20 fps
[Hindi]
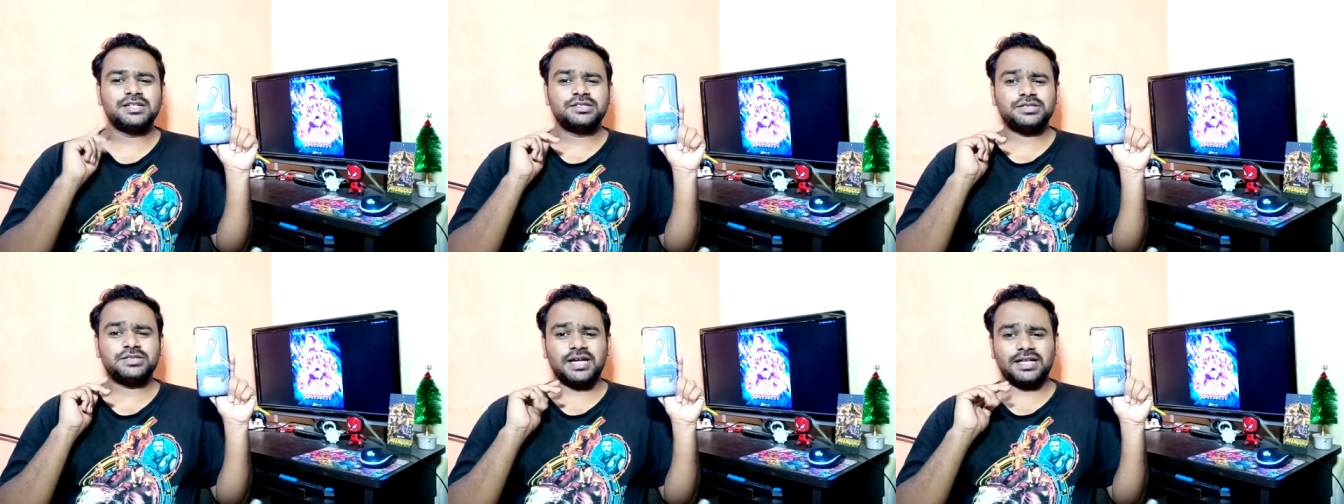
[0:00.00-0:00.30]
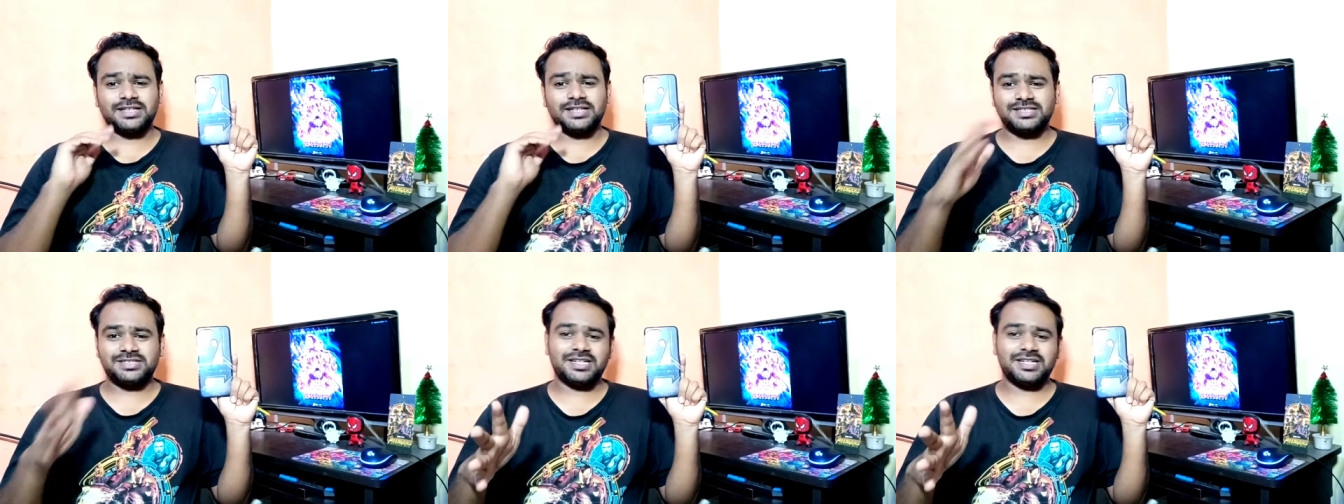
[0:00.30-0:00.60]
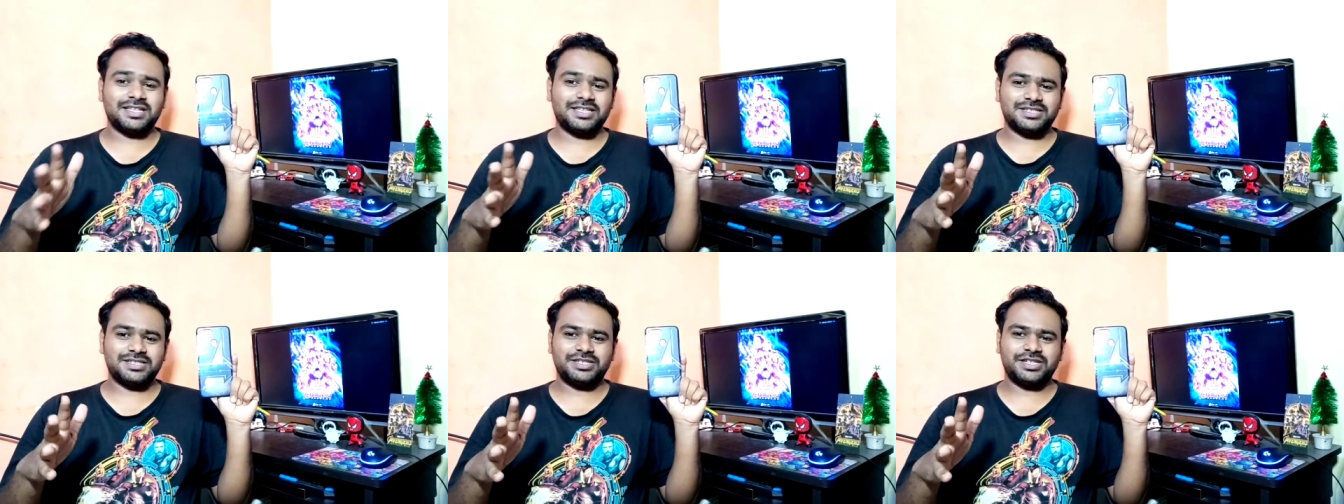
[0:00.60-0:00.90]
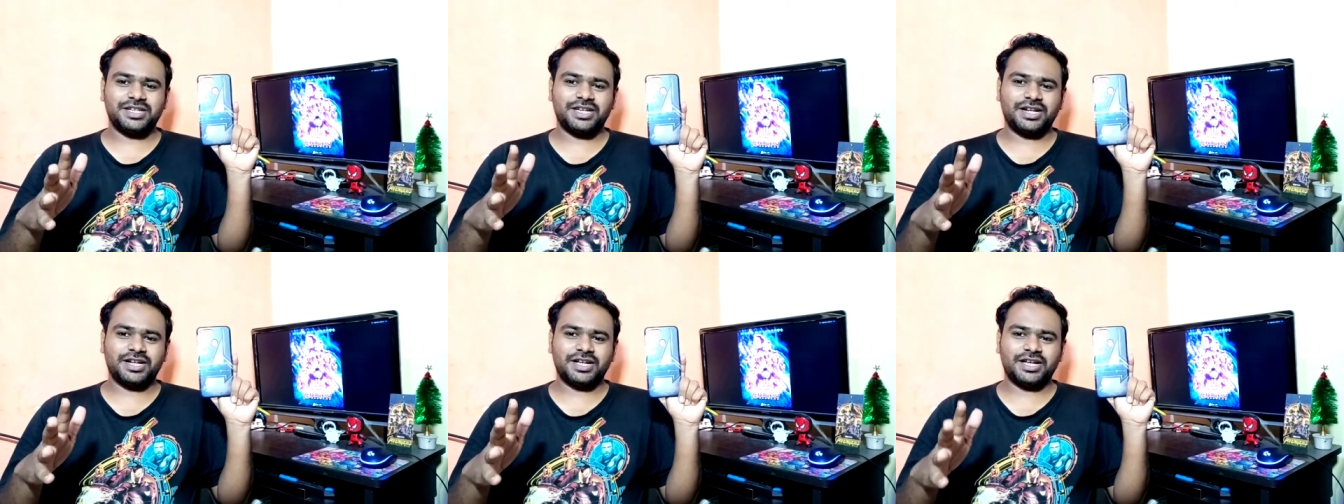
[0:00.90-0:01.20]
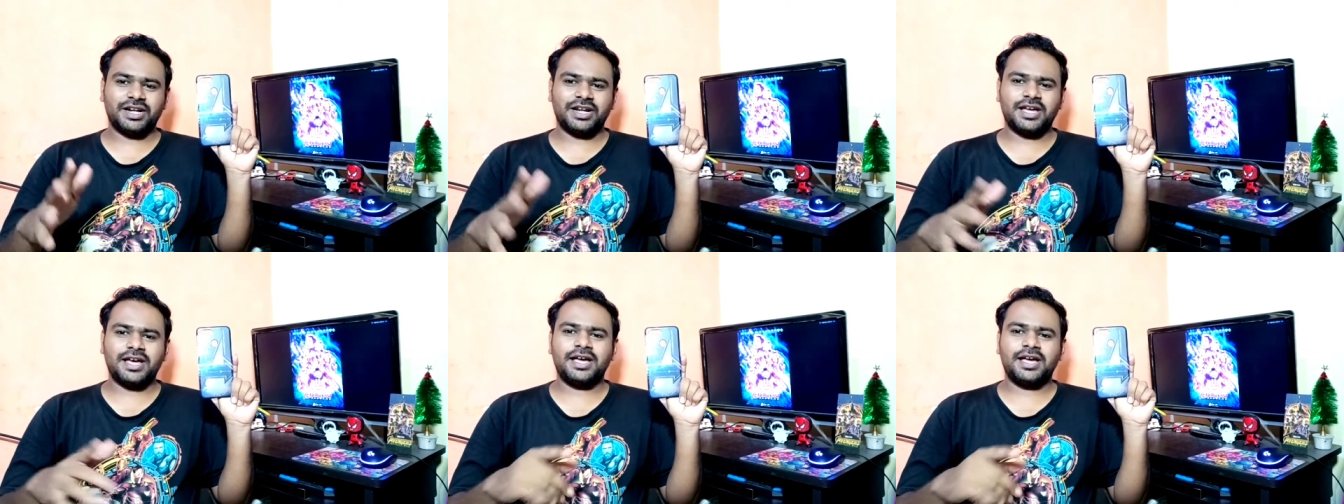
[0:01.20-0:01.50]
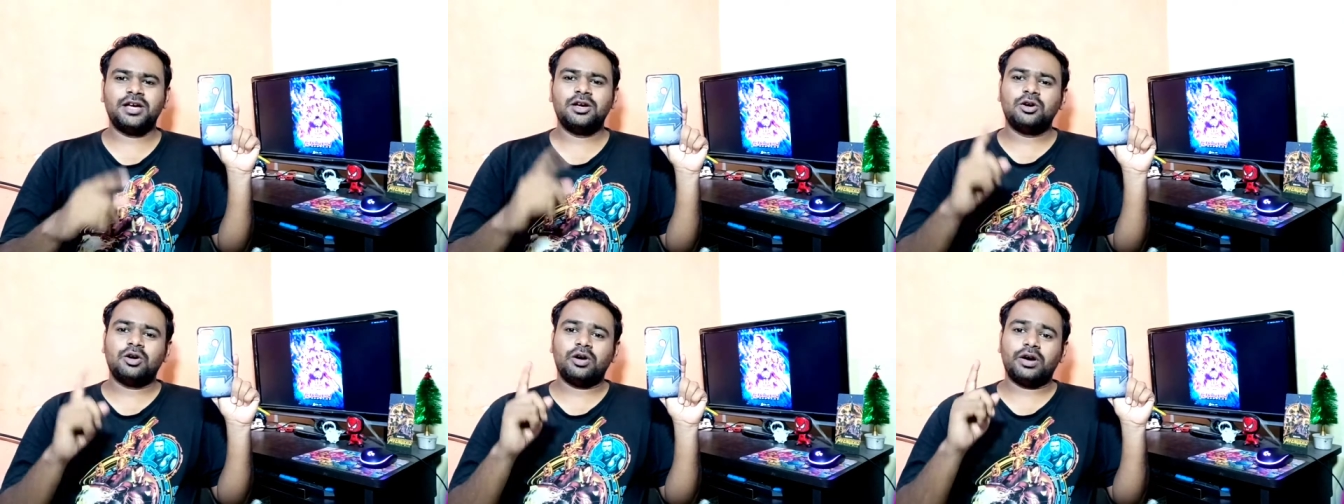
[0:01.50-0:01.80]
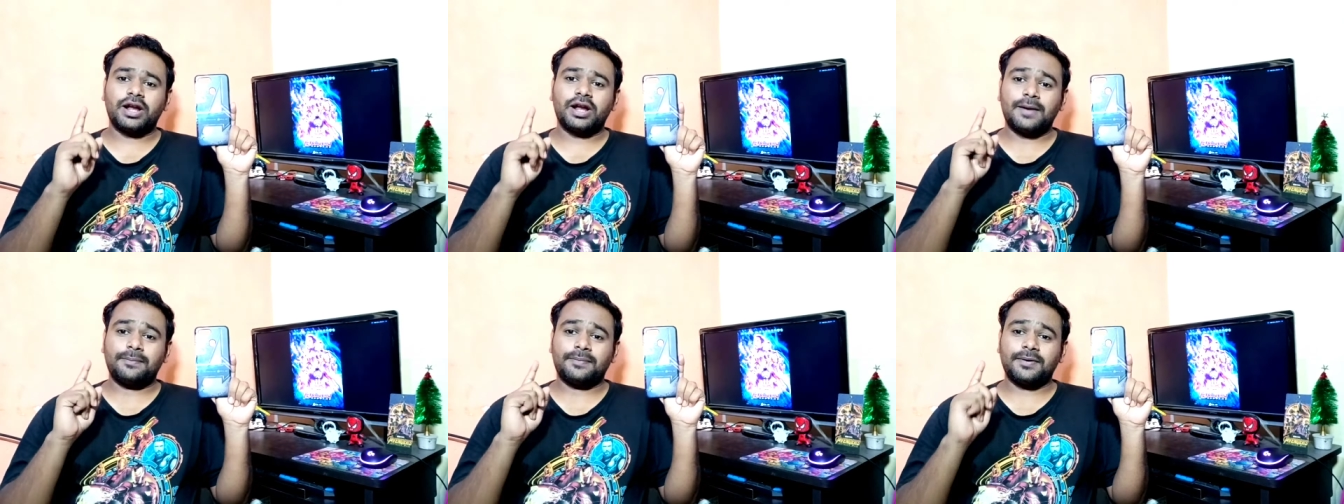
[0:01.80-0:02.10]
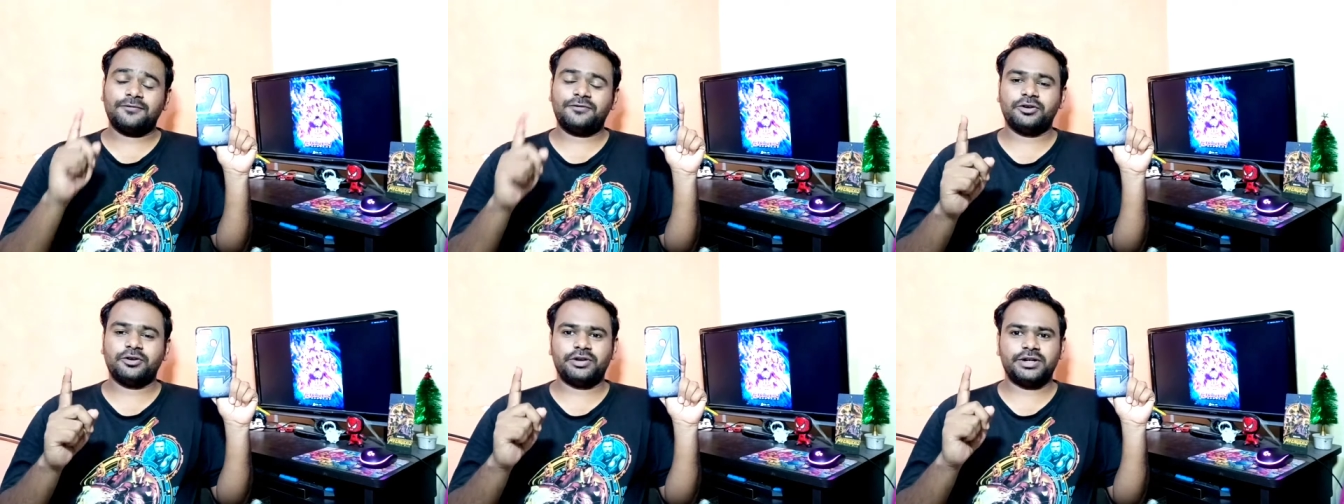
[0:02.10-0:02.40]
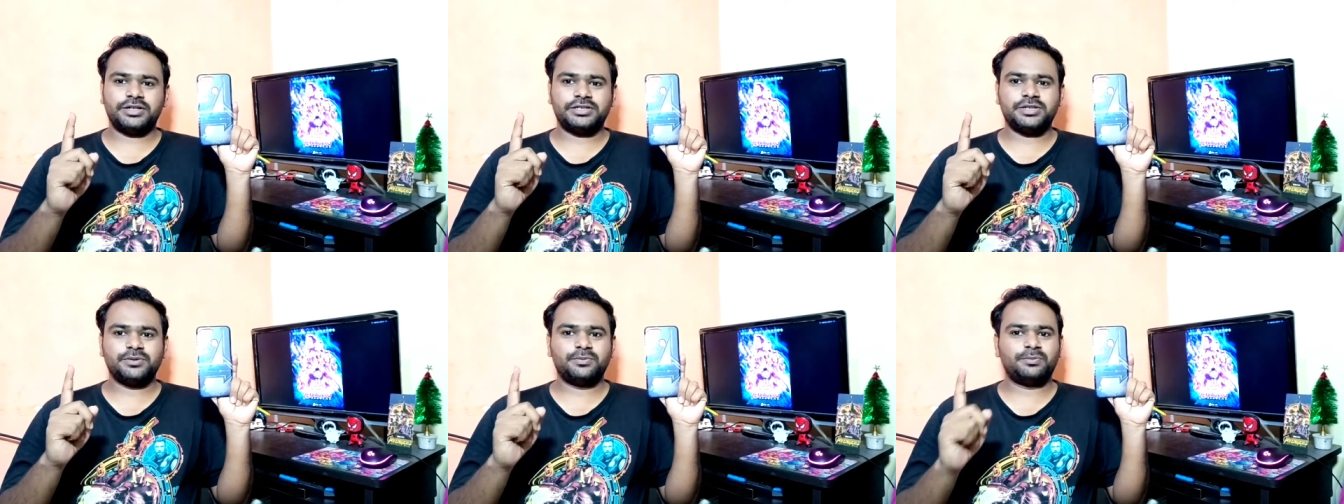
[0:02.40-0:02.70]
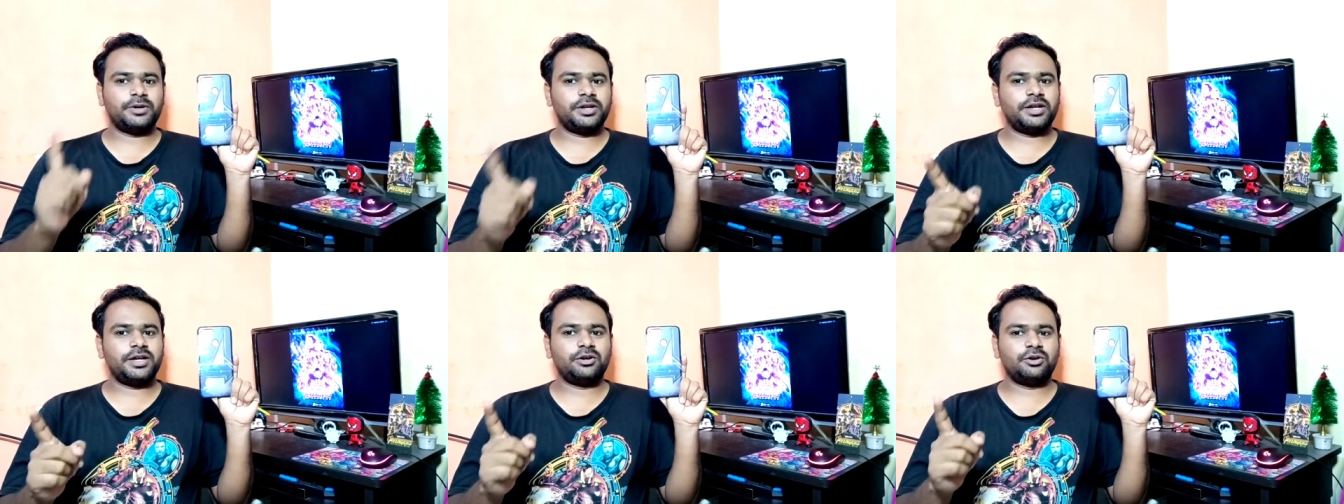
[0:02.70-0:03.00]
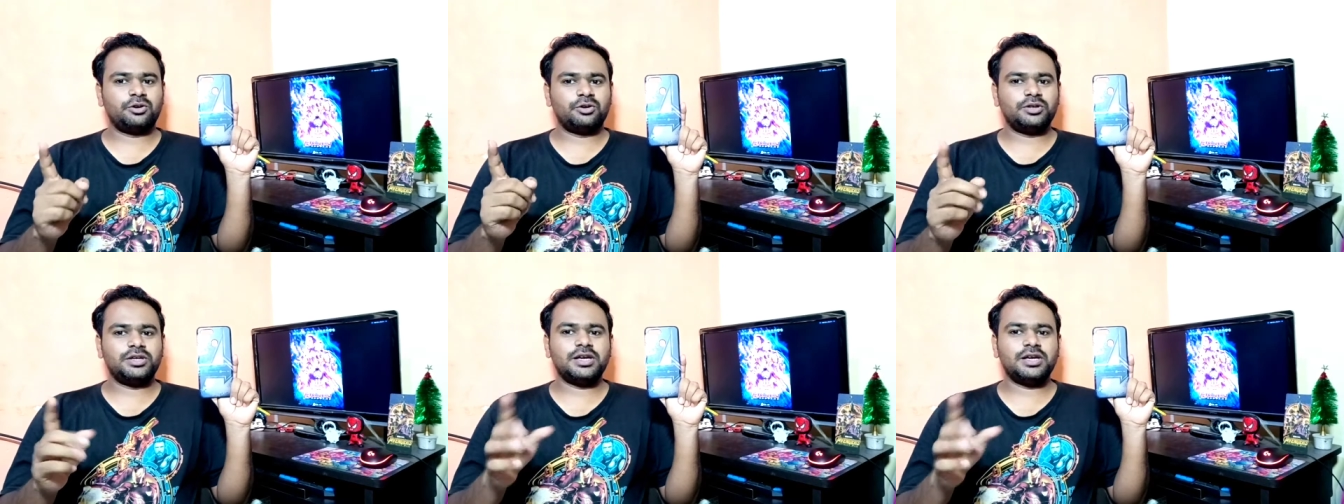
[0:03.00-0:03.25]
ज़्यादा से ज़्यादा शेयर करना है और आपका फेवरेट सुपर हीरो